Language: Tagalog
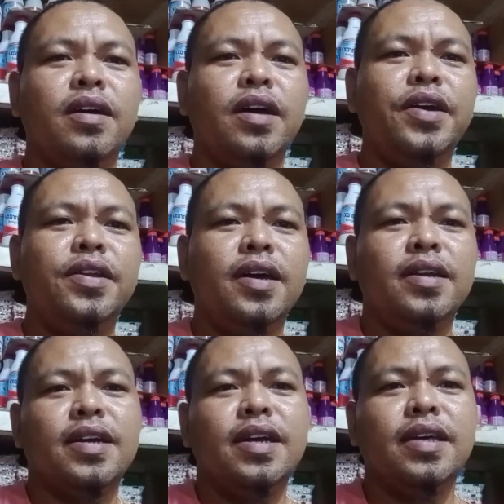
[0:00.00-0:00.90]
ay na,
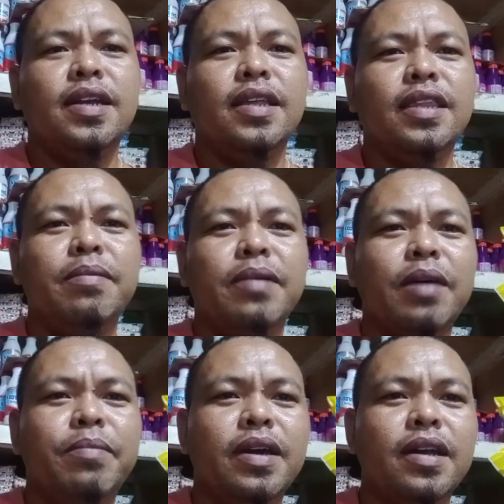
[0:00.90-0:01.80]
nakita na natin mga
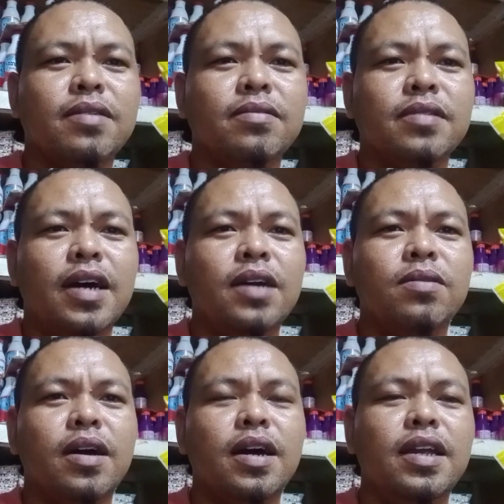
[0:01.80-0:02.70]
kaibigan kung gaano
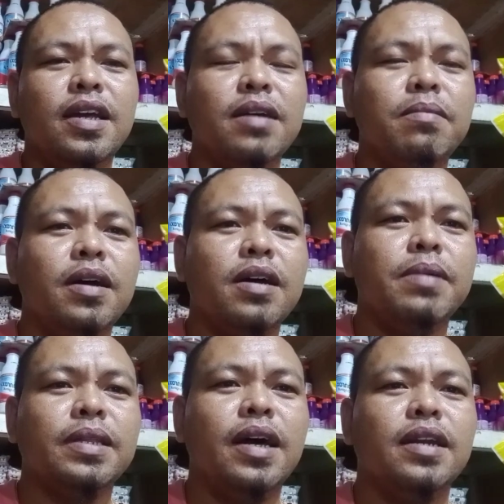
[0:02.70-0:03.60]
kagaling ng mga
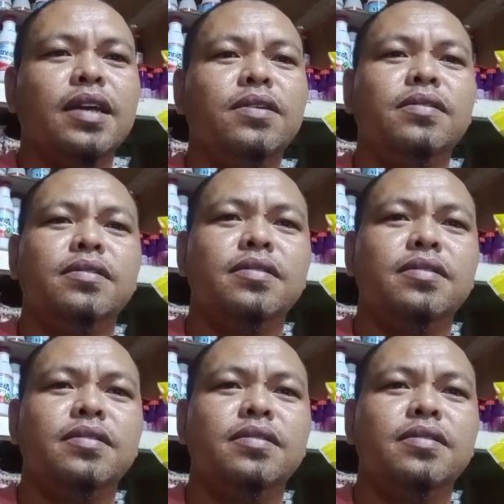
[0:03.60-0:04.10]
kabataan na yun.